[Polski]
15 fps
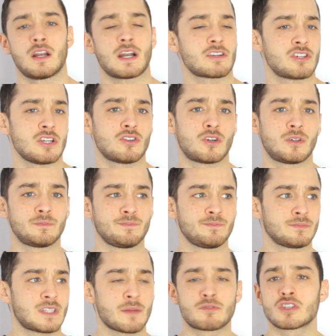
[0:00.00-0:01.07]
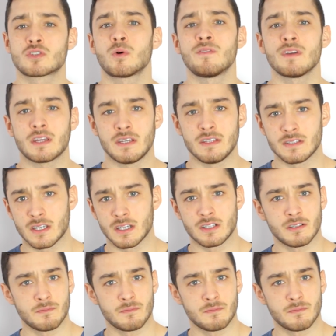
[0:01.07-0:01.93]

raczej tą, te przysłowie chińskie,